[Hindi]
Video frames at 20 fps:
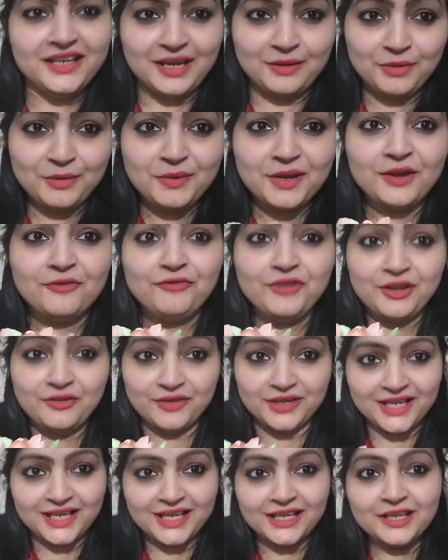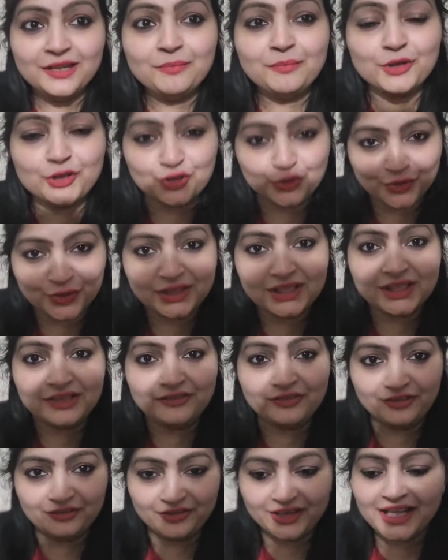ये भी मेरा फेवरेट है लेकिन बच्चों का ज्यादा
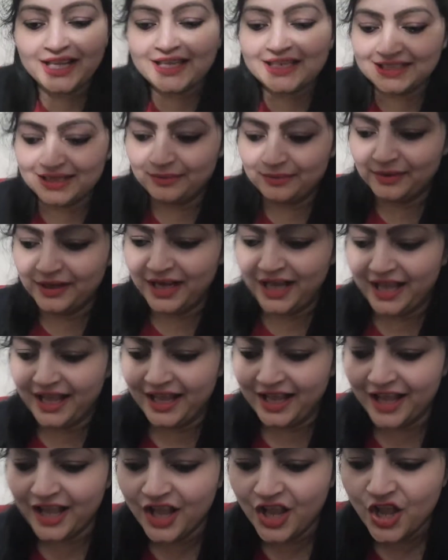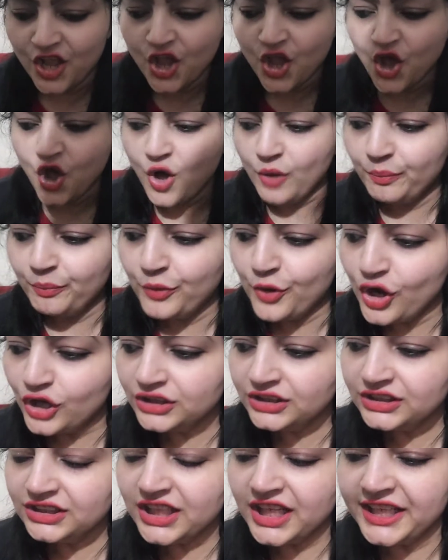फेवरेट है इसलिए मंगाया है और
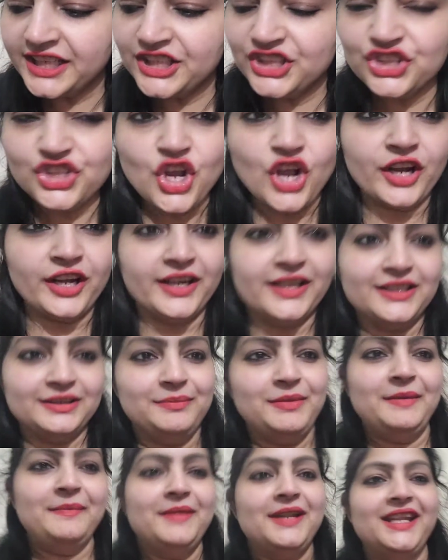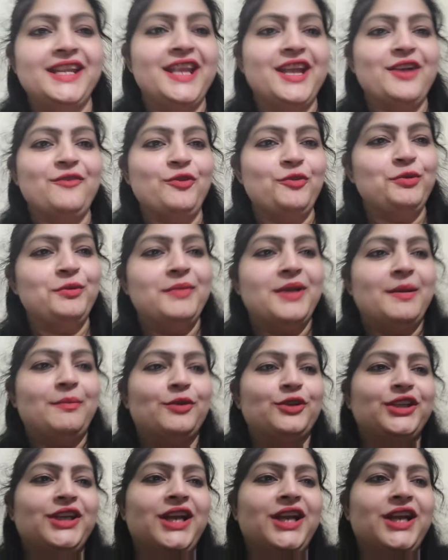बहुत सारी चॉकलेट्स भी मिली हैं वो भी मैं आपको